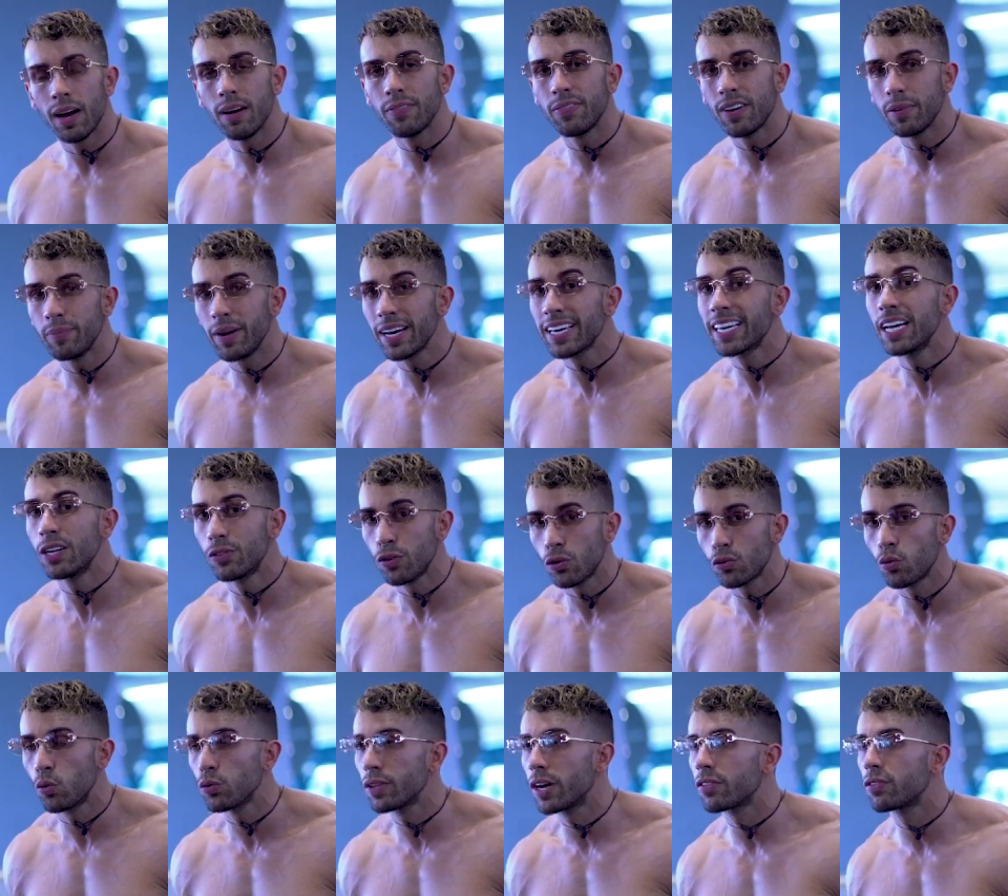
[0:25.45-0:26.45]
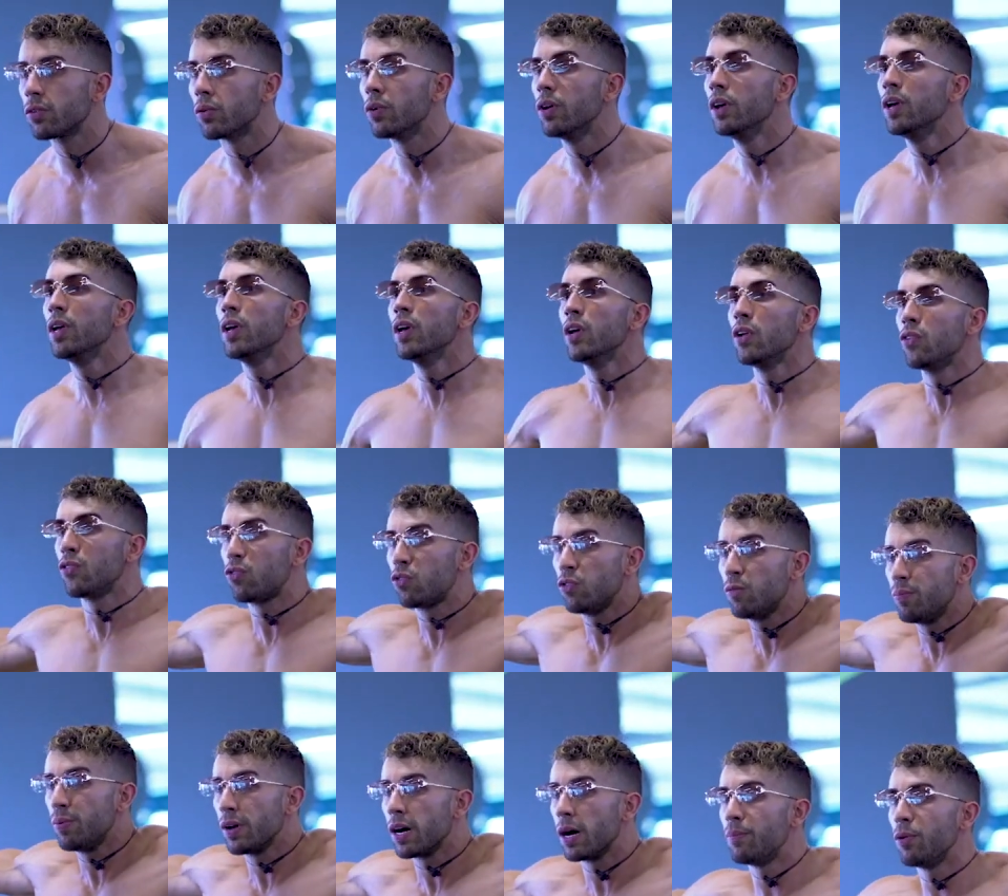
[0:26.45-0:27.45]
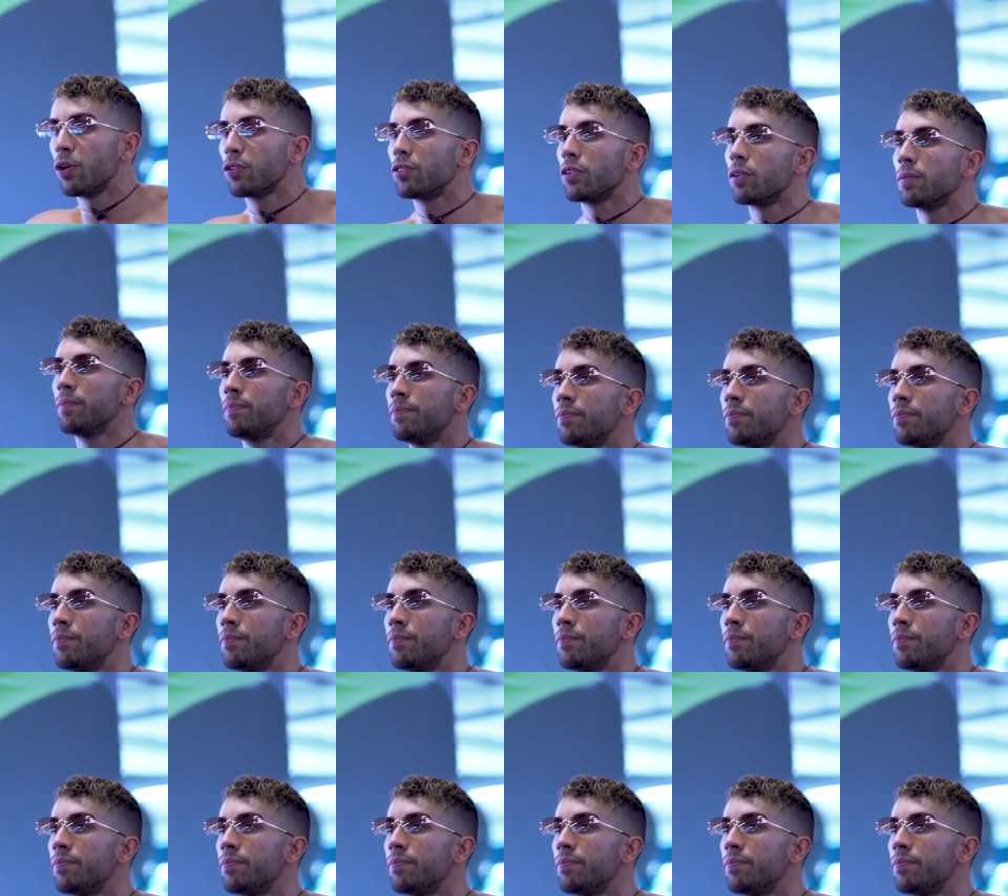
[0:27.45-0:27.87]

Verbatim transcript: afin de marquer le temps de contraction. Super important.